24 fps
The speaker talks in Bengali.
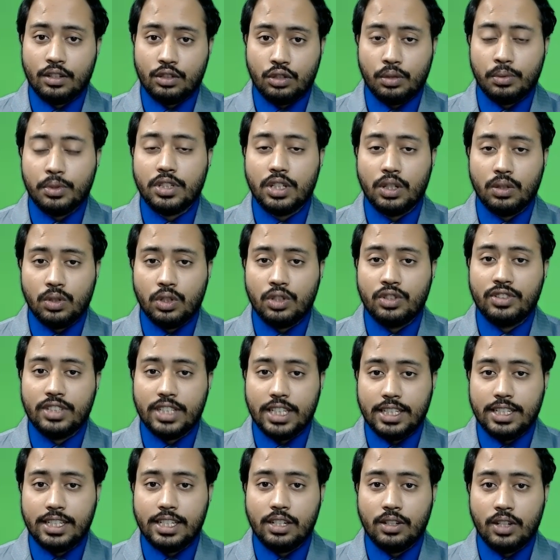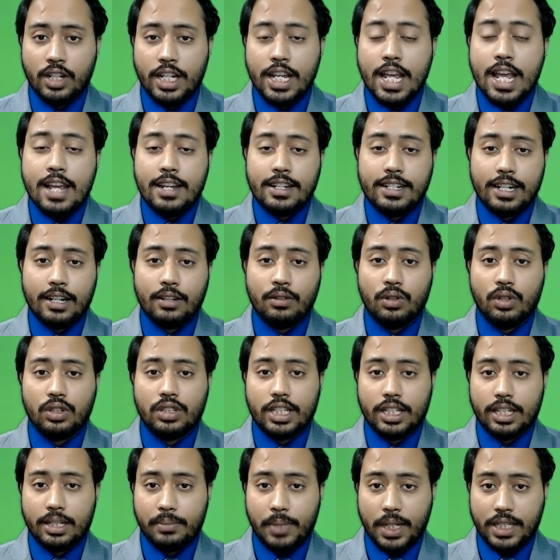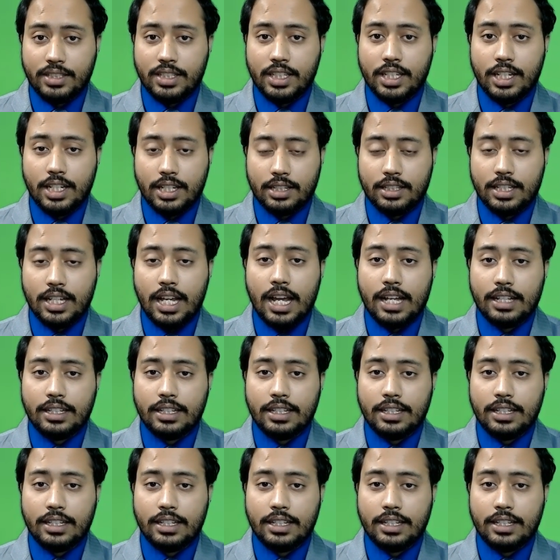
সমস্যাগুলোর সৃষ্টি হয় সেগুলো থেকে বাঁচিয়ে রাখতে